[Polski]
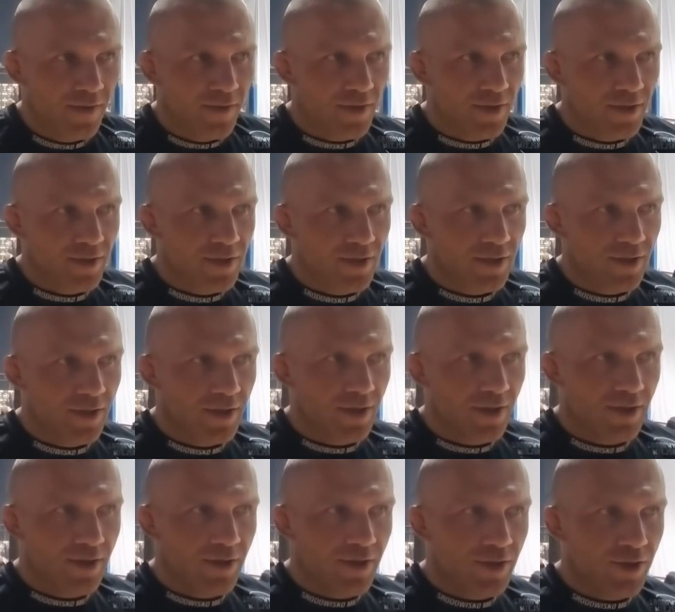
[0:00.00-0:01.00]
Więc
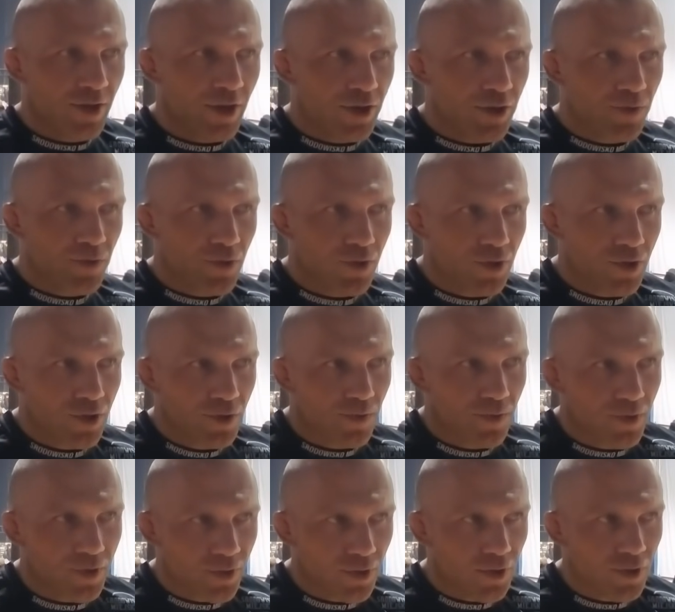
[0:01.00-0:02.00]
yy, chciałem, żeby to się
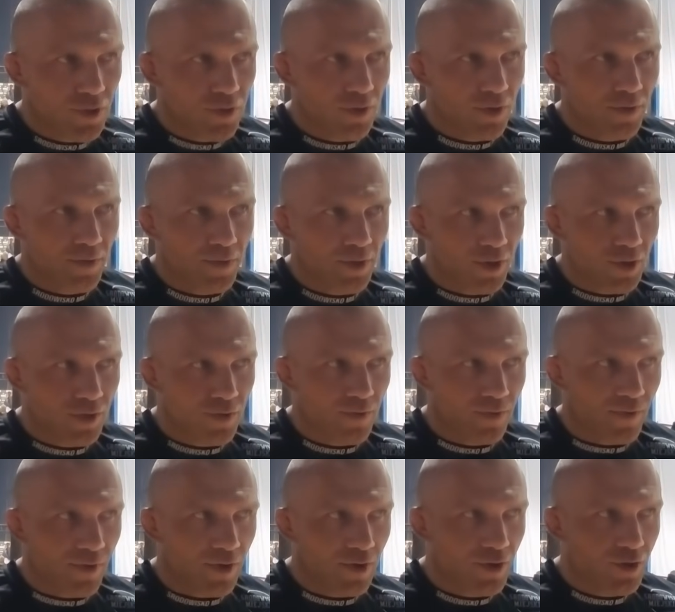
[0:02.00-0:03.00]
szybko skończyło, bo też
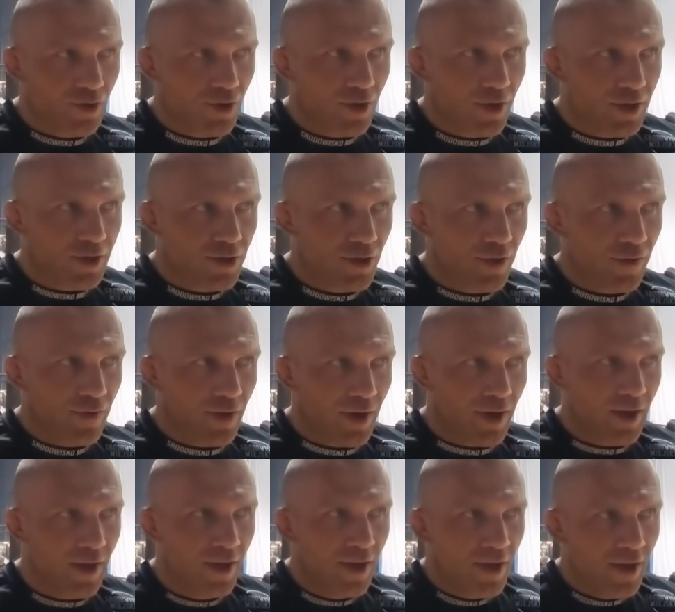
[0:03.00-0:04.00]
mówię, no, szkoda
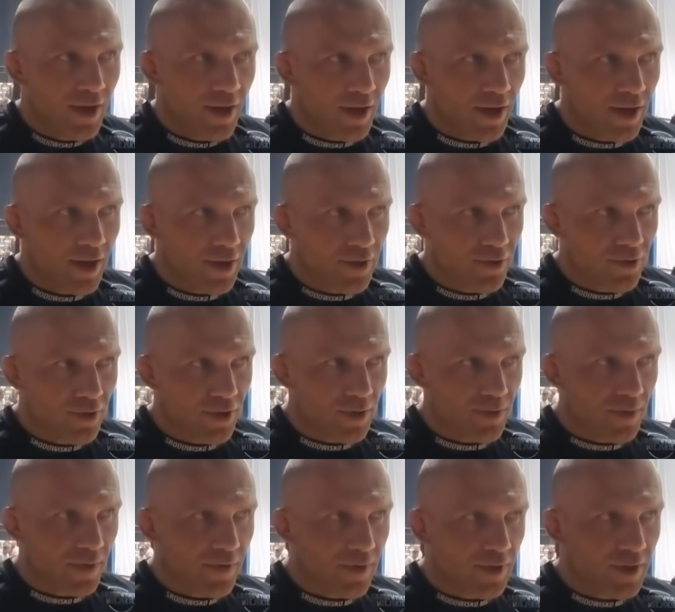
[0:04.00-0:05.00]
zdrowia, a druga
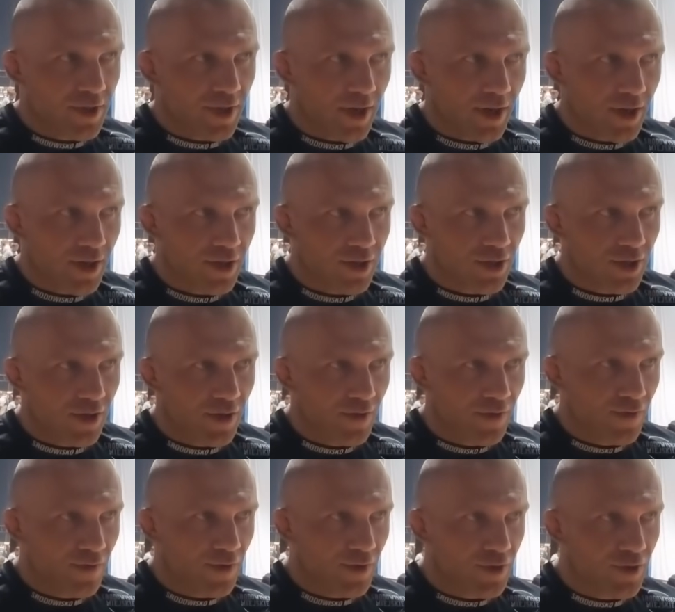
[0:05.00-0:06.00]
sprawa jest taka, że
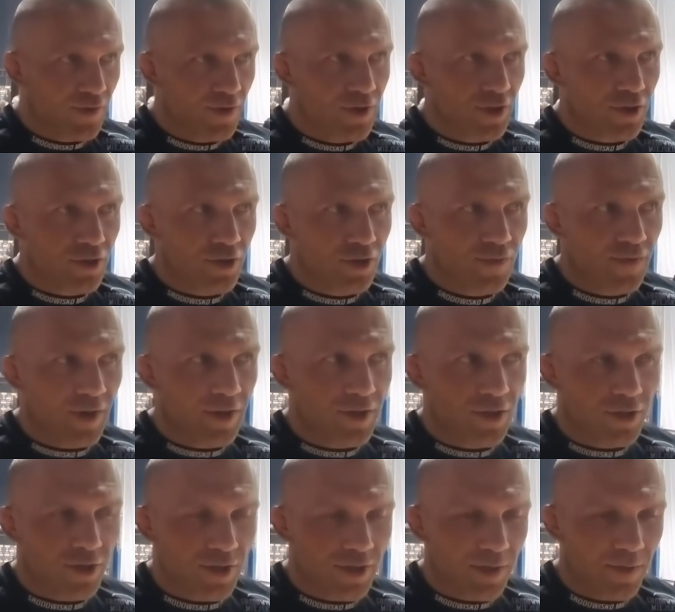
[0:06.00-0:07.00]
wiesz, wiesz jak to jest w
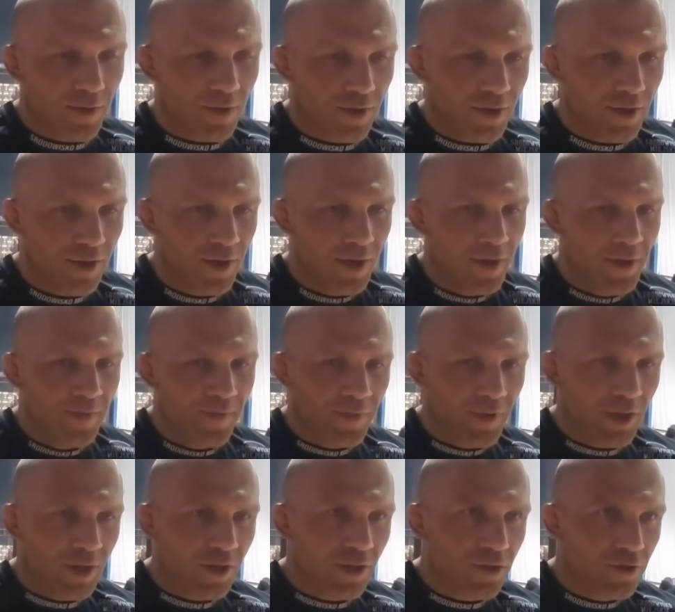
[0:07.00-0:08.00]
walce, czasami
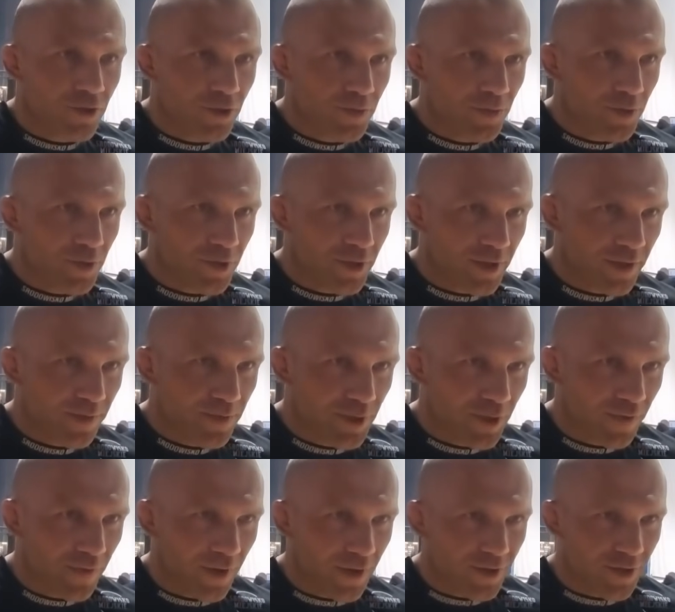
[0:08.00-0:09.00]
jeden cios może
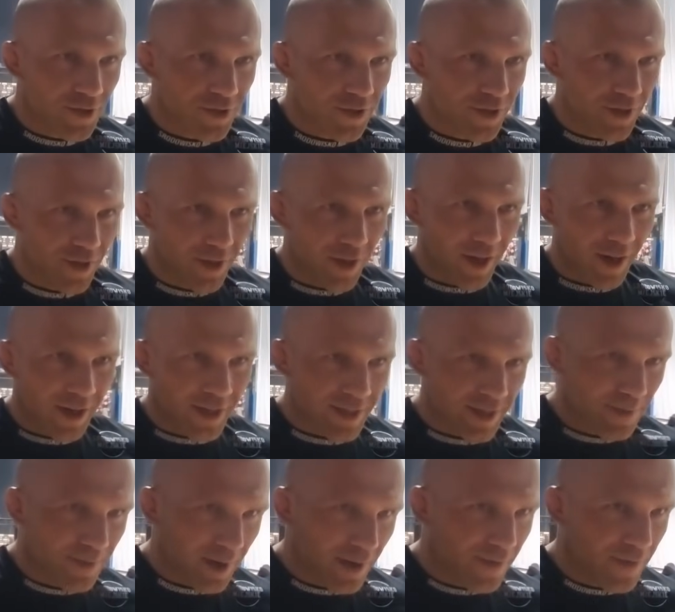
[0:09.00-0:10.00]
przeważyć i taka
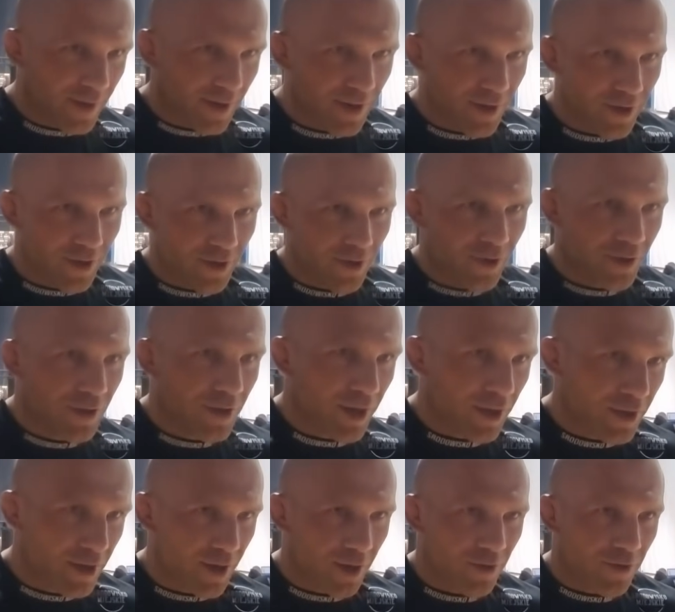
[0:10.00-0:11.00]
zabawa i
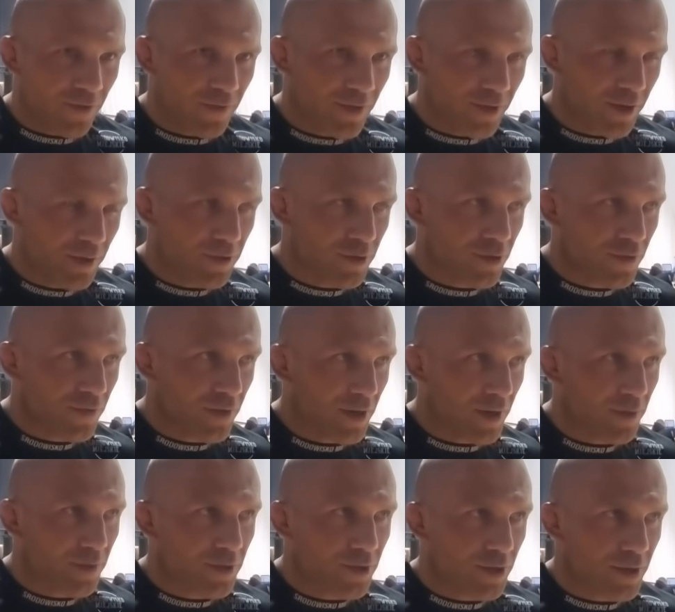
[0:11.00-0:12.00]
katowanie
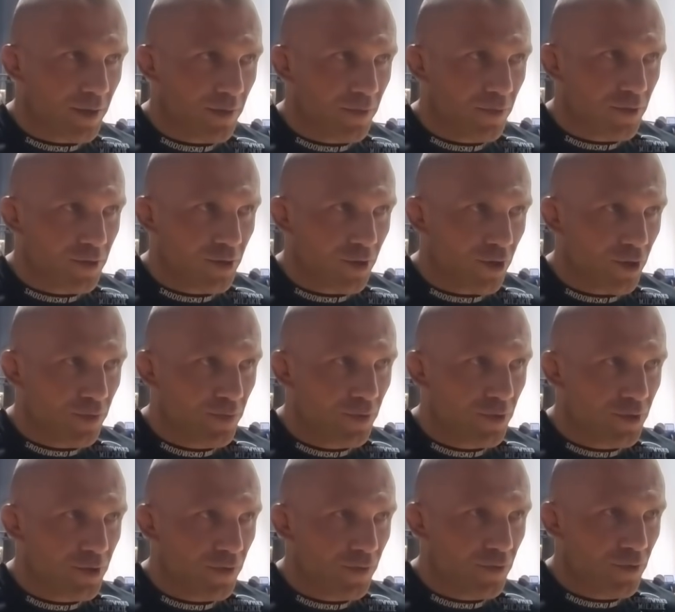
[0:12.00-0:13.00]
przeciwnika czasem może
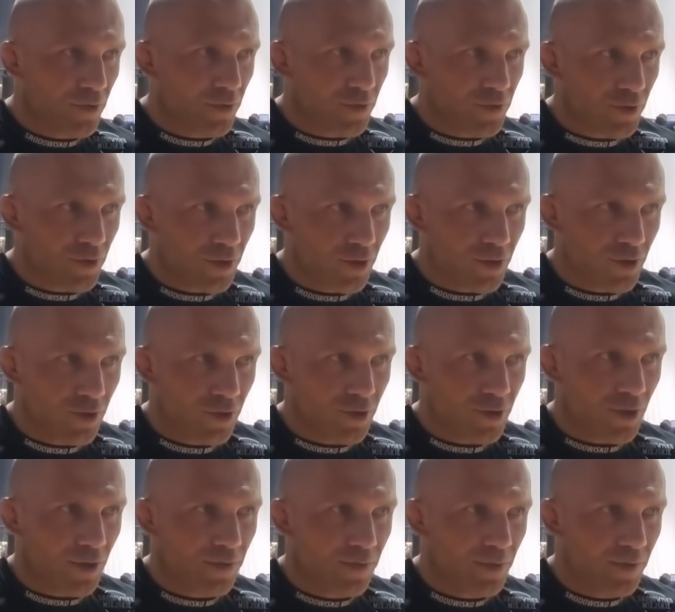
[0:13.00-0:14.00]
odbić się w drugą stronę, że
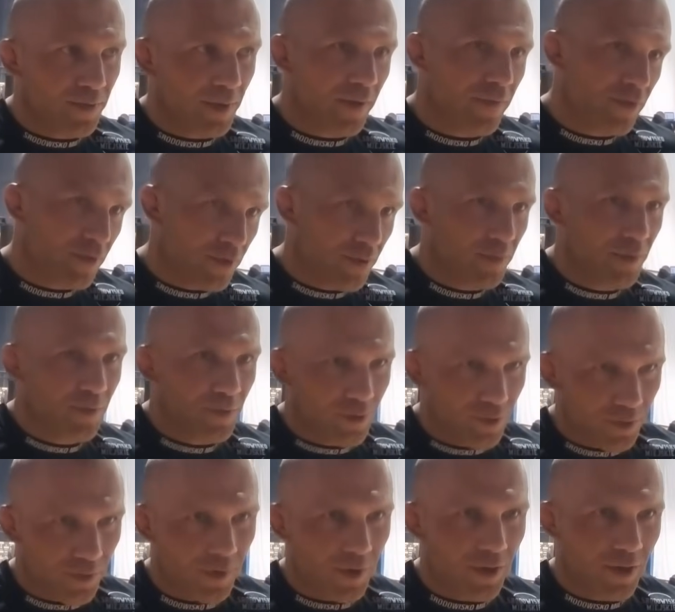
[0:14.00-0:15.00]
dostałby Paweł i
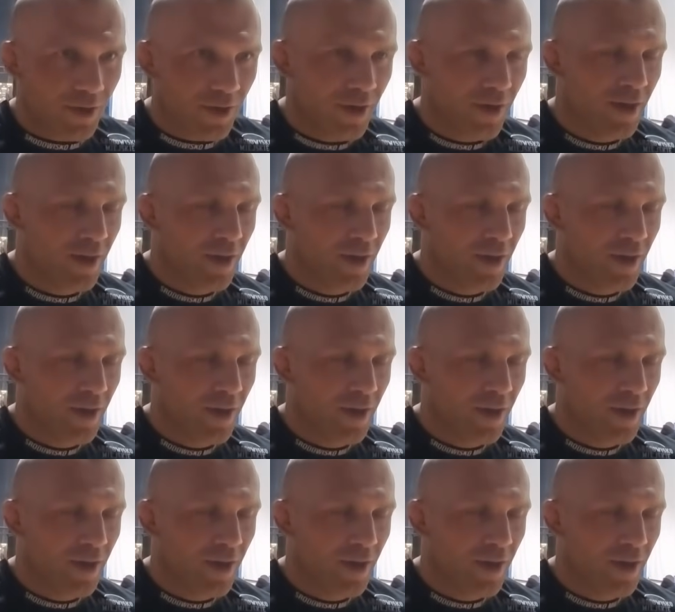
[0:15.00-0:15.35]
byśmy mieli